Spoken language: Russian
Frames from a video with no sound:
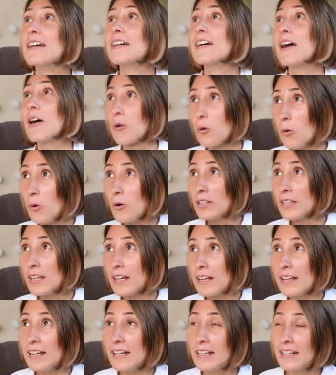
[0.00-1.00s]

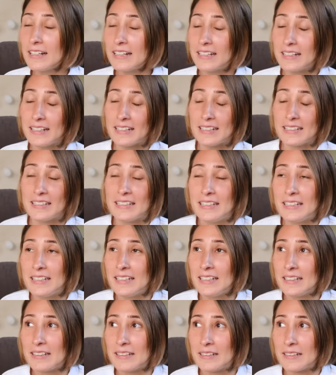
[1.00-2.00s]
корона,
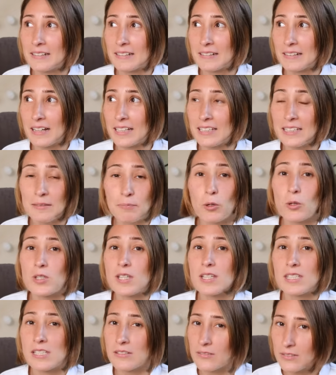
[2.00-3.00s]
и они
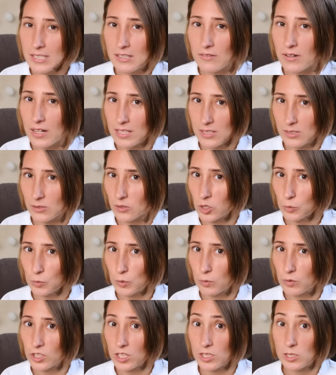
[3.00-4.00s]
просят не вызывать скорую
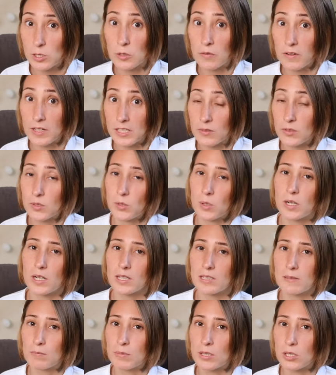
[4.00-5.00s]
помощь, если у вас
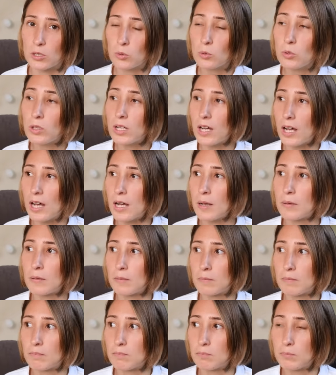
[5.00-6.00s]
высокая температура, а
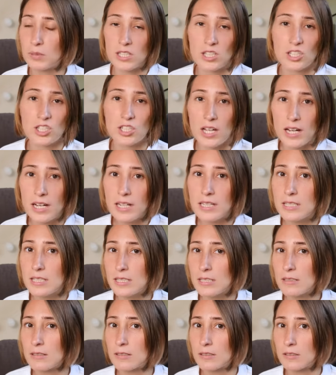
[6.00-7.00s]

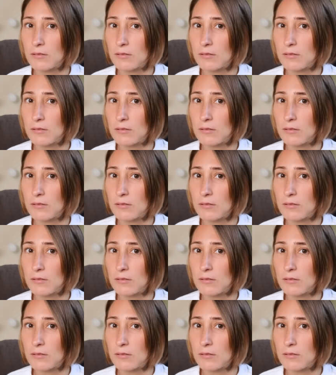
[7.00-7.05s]
переждать,